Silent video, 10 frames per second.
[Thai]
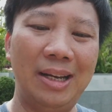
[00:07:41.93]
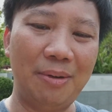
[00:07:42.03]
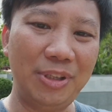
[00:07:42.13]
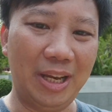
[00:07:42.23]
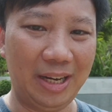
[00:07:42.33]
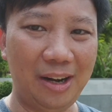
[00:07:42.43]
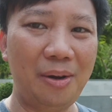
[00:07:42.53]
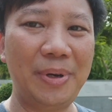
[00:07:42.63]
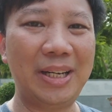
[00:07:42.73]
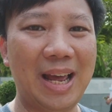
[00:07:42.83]
รับเสียงได้รอ
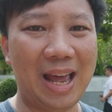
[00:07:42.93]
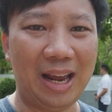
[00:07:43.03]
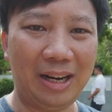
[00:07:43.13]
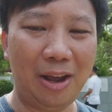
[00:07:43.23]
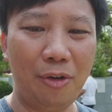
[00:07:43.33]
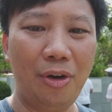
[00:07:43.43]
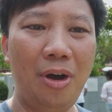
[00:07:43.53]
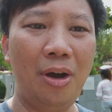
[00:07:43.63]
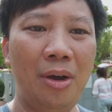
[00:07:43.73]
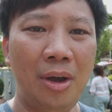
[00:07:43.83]
บทิศทางแล้วก็
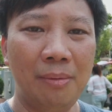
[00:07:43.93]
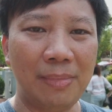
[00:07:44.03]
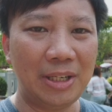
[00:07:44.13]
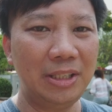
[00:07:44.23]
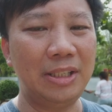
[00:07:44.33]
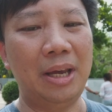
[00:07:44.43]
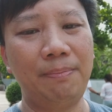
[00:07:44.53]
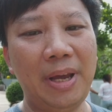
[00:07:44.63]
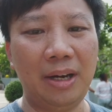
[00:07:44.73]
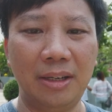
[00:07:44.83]
บันทึกเสียง
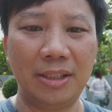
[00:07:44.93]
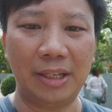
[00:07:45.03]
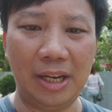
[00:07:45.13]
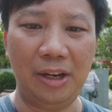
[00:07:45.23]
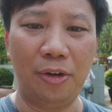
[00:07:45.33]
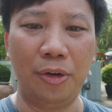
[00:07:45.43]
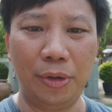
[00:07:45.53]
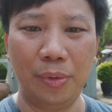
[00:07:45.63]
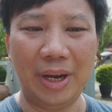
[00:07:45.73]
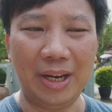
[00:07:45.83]
เป็นสเตอริโอ
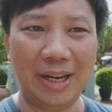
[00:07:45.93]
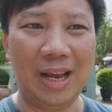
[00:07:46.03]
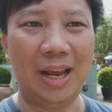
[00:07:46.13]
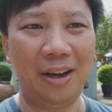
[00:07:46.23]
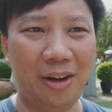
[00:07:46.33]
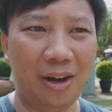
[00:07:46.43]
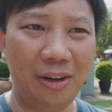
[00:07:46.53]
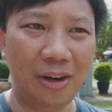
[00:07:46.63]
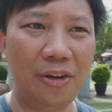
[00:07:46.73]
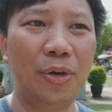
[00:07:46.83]
ด้วยนะฮะก็
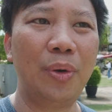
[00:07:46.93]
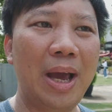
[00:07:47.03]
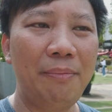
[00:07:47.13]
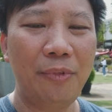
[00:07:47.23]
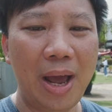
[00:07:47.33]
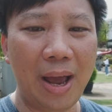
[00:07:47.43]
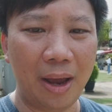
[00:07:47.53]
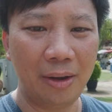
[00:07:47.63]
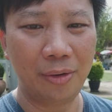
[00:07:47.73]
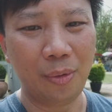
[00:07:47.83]
ลองดูครับว่า
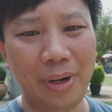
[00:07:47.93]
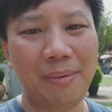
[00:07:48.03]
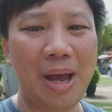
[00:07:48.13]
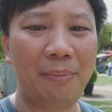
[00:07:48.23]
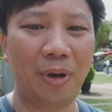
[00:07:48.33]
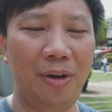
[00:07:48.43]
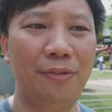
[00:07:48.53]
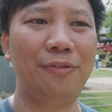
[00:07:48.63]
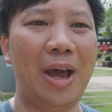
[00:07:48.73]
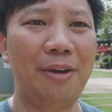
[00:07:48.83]
คุณภาพของ
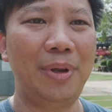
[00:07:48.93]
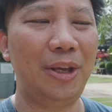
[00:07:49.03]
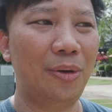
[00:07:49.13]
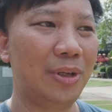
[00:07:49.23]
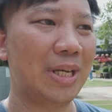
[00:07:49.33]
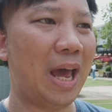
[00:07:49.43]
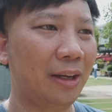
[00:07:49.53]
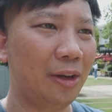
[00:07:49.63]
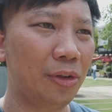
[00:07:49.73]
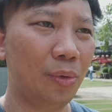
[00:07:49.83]
ไฟล์วิดีโอจาก
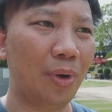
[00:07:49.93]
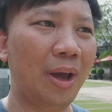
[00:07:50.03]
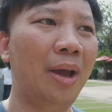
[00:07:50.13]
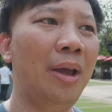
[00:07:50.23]
เจ้าตัว